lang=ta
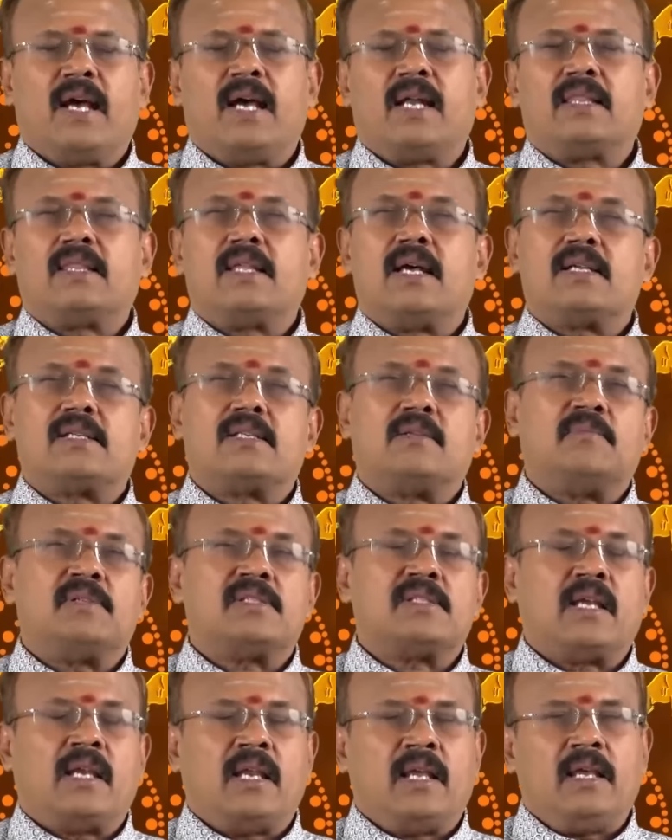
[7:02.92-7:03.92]
அர்த்தாஷ்டம
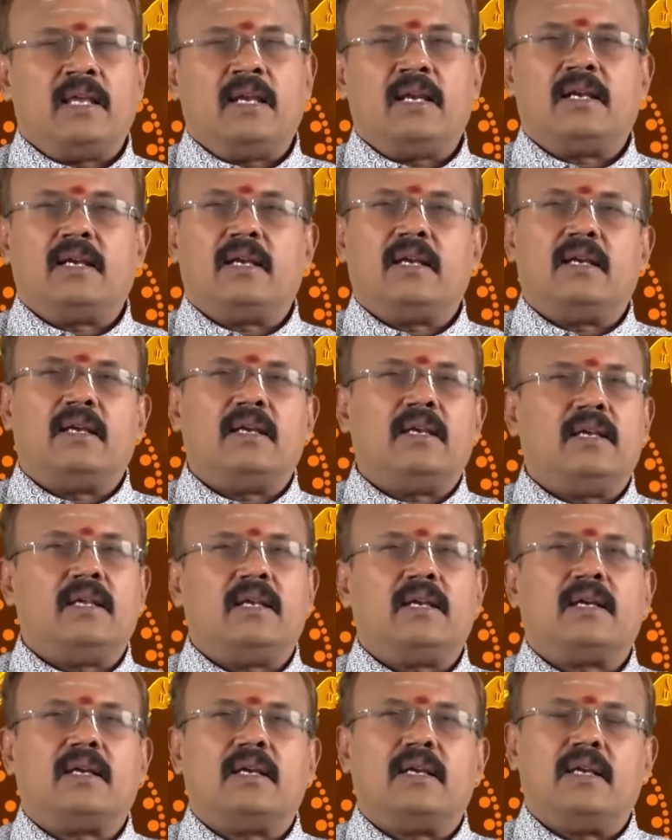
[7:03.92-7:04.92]
சனி இருக்குது
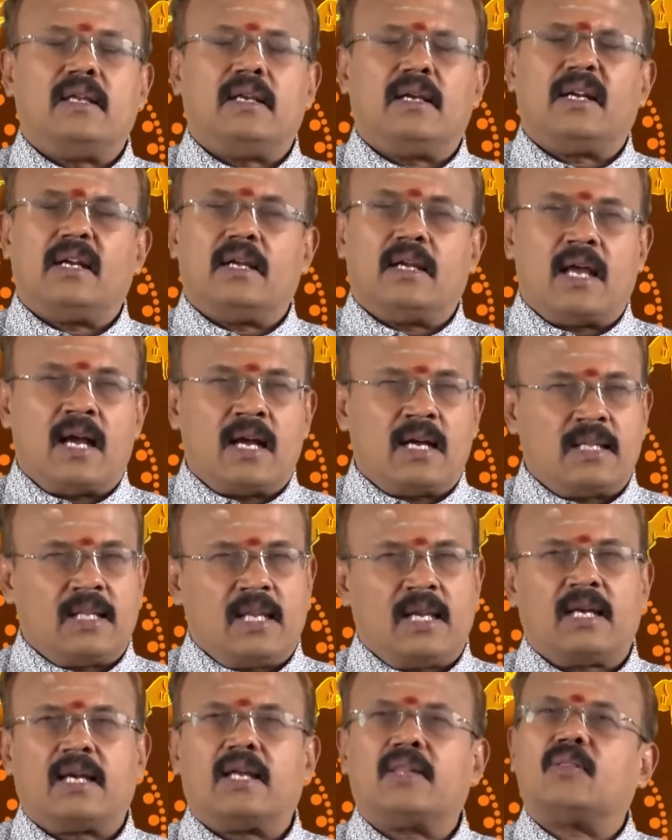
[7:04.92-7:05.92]
இருக்குது இருக்குன்னு நாங்கள்
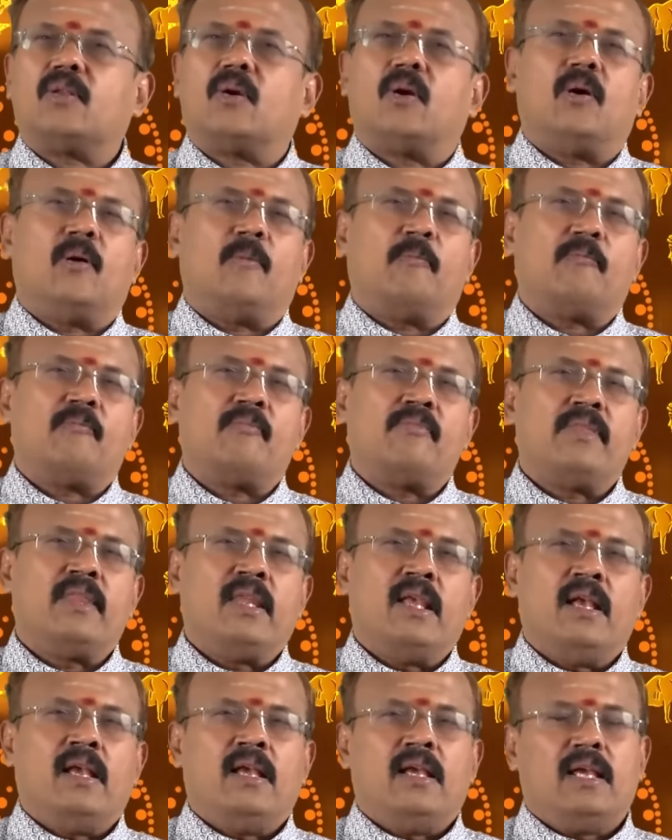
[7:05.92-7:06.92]
தானே கத்துறோம்
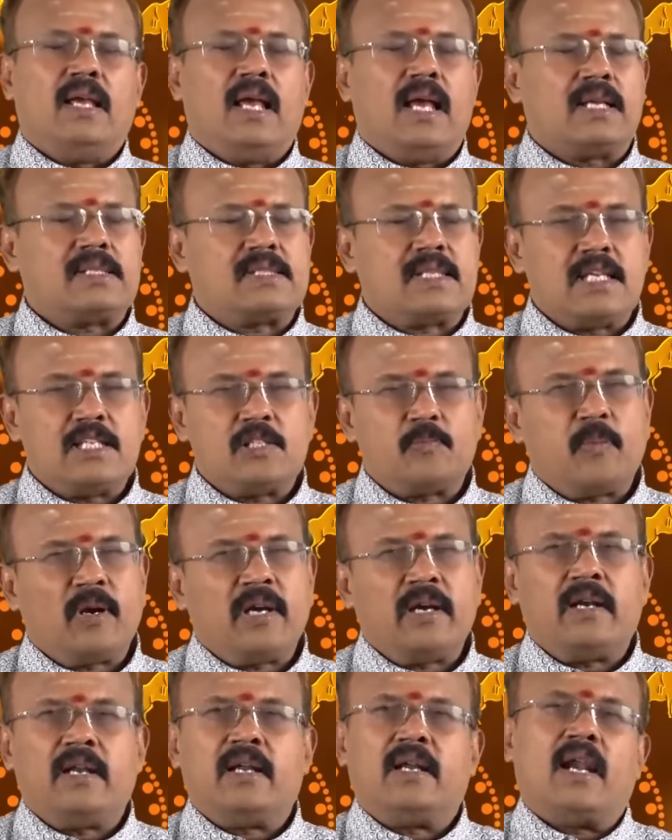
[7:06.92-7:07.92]
எக்ஸசைஸ்
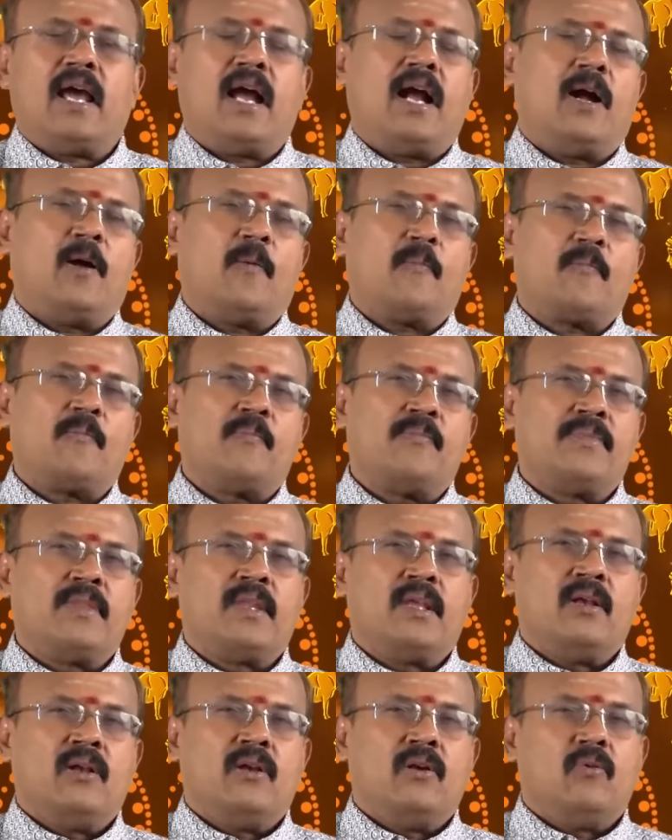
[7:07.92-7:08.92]
பண்ணுறீங்களா
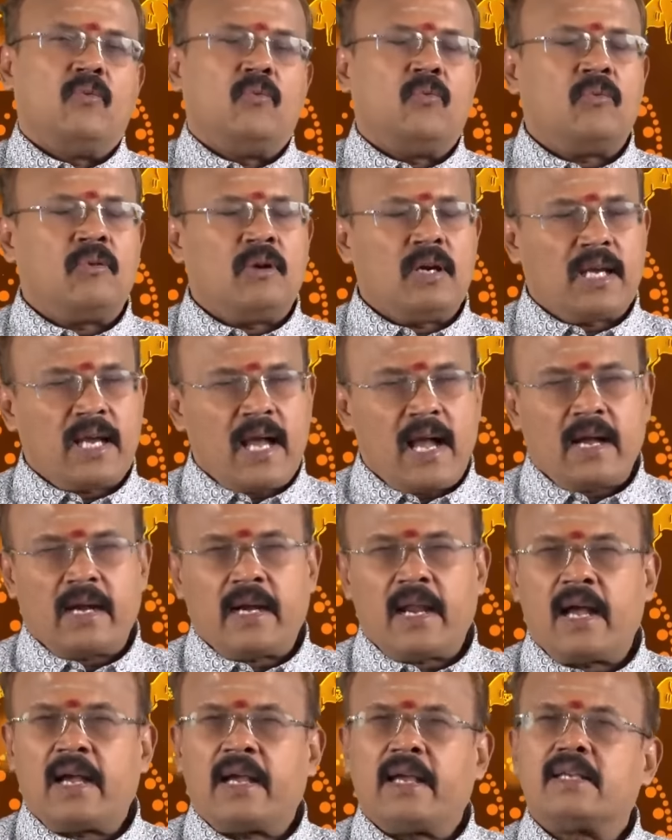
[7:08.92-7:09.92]
உங்களுக்காக
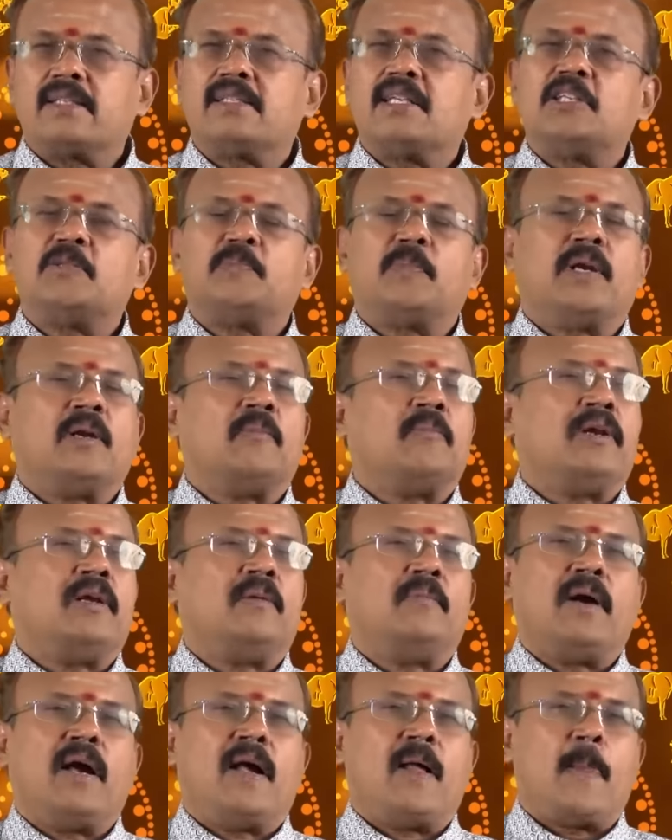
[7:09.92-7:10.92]
நாங்கள் எக்ஸசைஸ் பண்ண
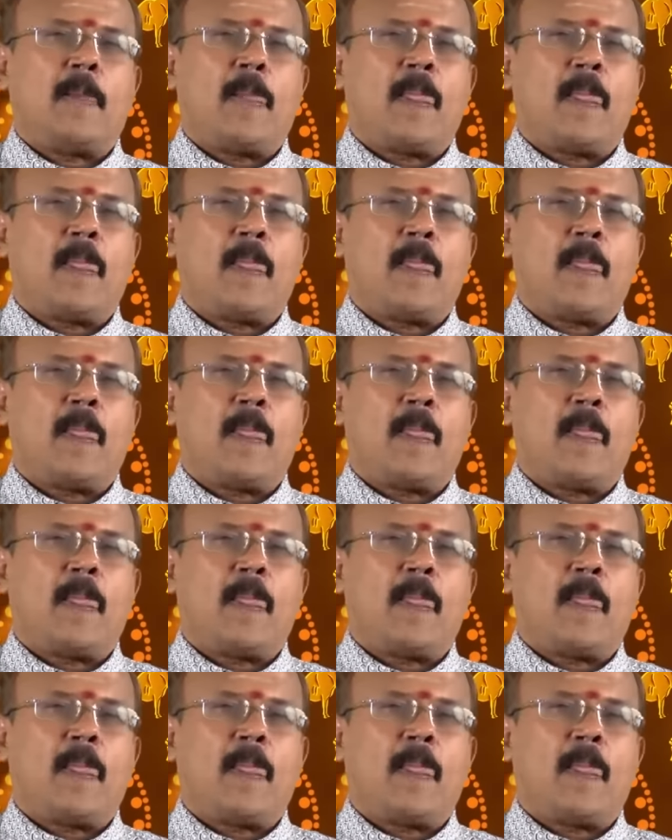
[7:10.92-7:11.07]
முடியுமா